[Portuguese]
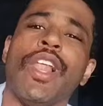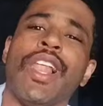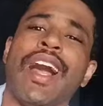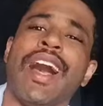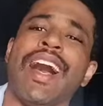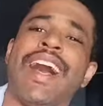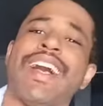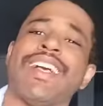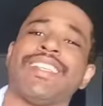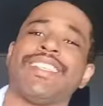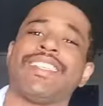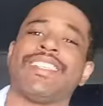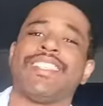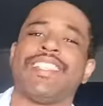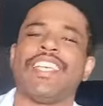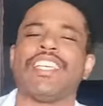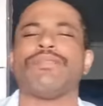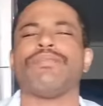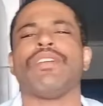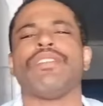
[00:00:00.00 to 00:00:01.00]
Ah,
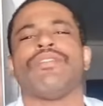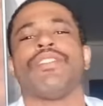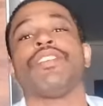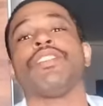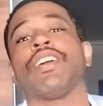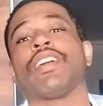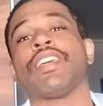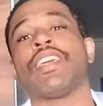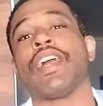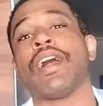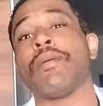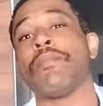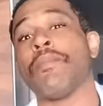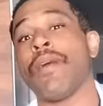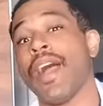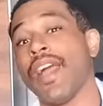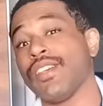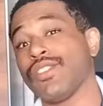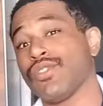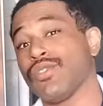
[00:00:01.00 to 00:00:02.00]
seja bem-vindo aqui a
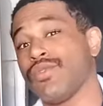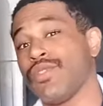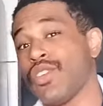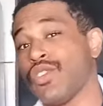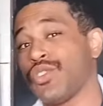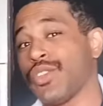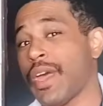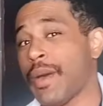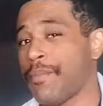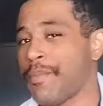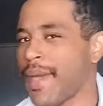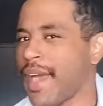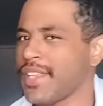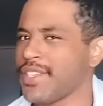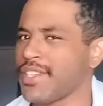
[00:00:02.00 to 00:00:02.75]
mais um vídeo da Pet